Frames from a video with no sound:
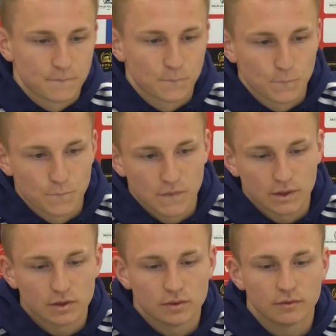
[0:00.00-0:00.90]
Mm,
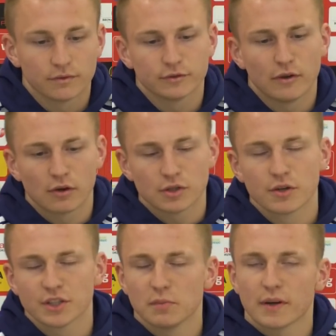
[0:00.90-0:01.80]
no to w Suwałkach
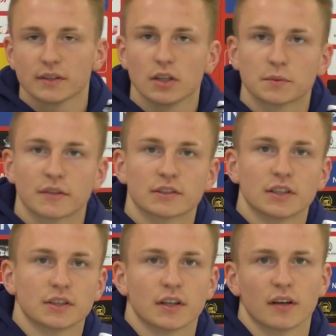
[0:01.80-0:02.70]
czuję się bardzo dobrze. W
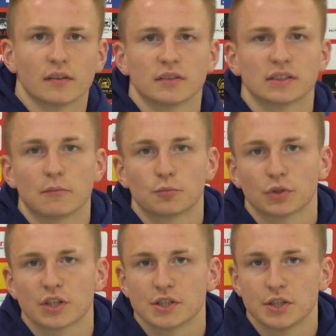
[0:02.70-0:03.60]
zasadzie znam
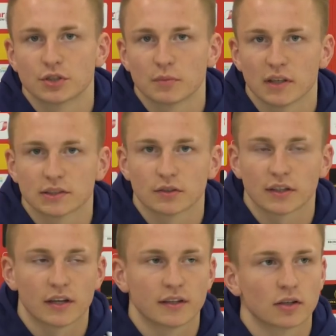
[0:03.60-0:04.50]
po części już to miasto,
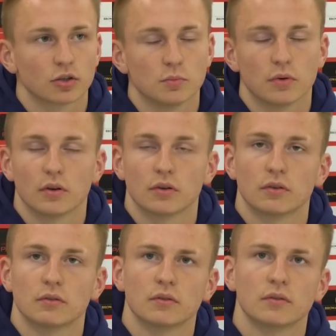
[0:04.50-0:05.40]
taki ten klub,
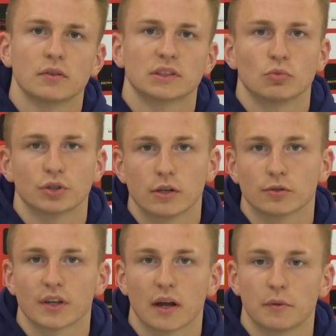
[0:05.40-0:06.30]
bo co młodego
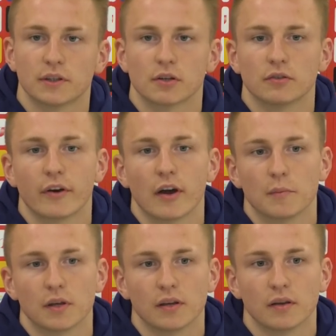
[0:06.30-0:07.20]
tutaj jakby
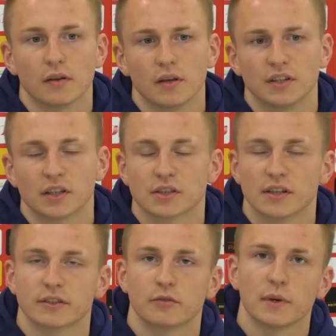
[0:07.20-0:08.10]
trenowałem i, i też
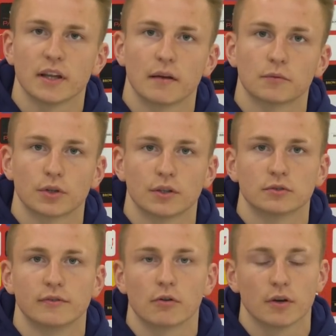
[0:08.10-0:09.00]
często wpadałem tutaj do
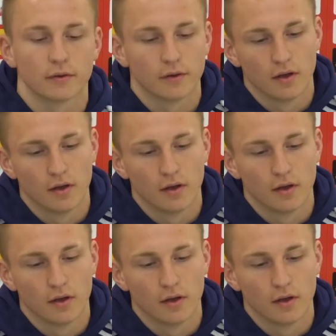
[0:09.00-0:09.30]
Suwałk.